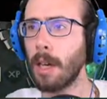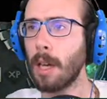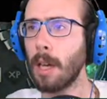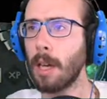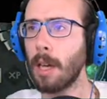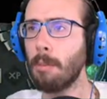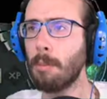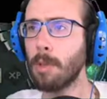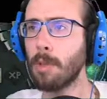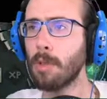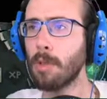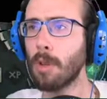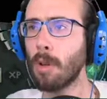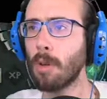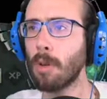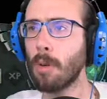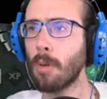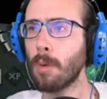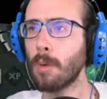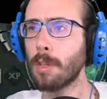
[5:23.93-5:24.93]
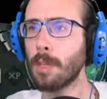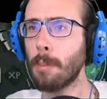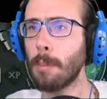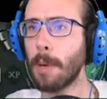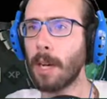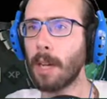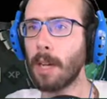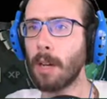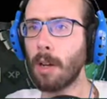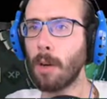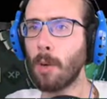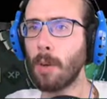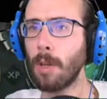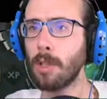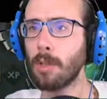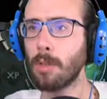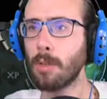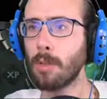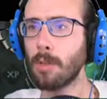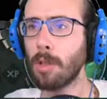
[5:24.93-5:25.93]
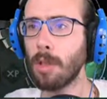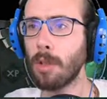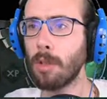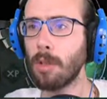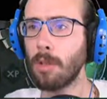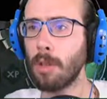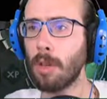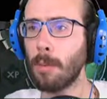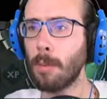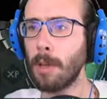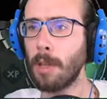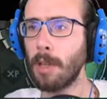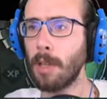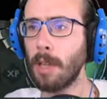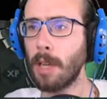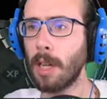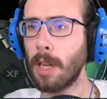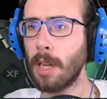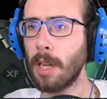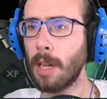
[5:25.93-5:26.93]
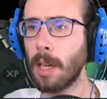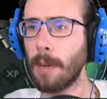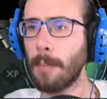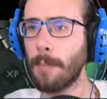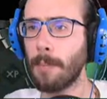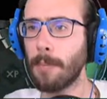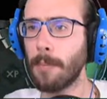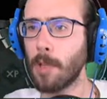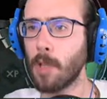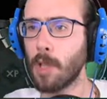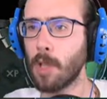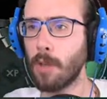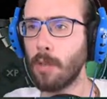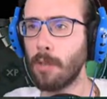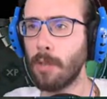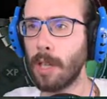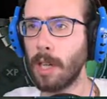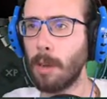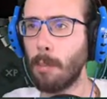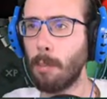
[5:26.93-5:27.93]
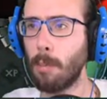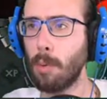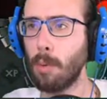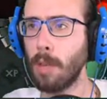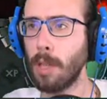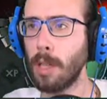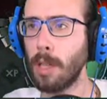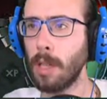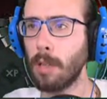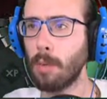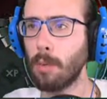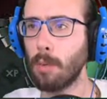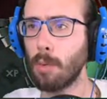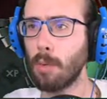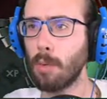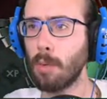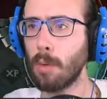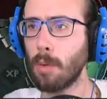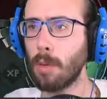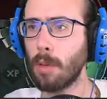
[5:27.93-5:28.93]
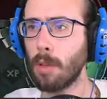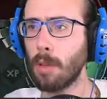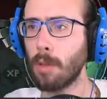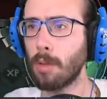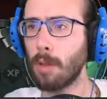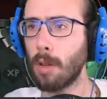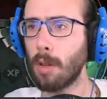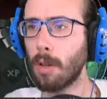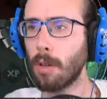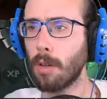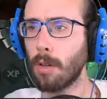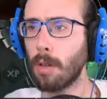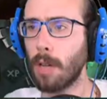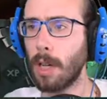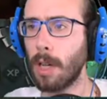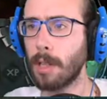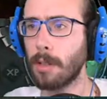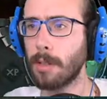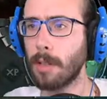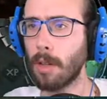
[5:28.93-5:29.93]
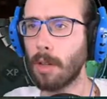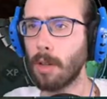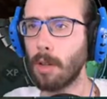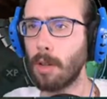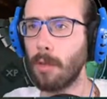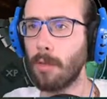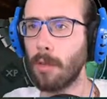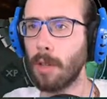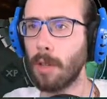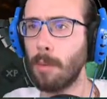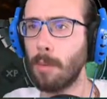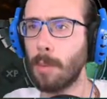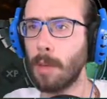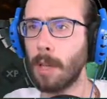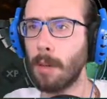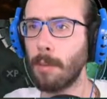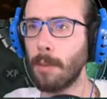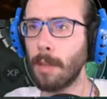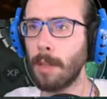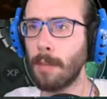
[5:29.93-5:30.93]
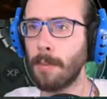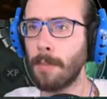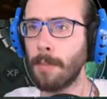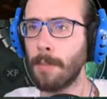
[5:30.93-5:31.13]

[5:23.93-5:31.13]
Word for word: episodio a questa parte. Allora, qua c'è un sacco di roba. Io direi che ci conviene pulire tutto quello intorno al sarcofago prima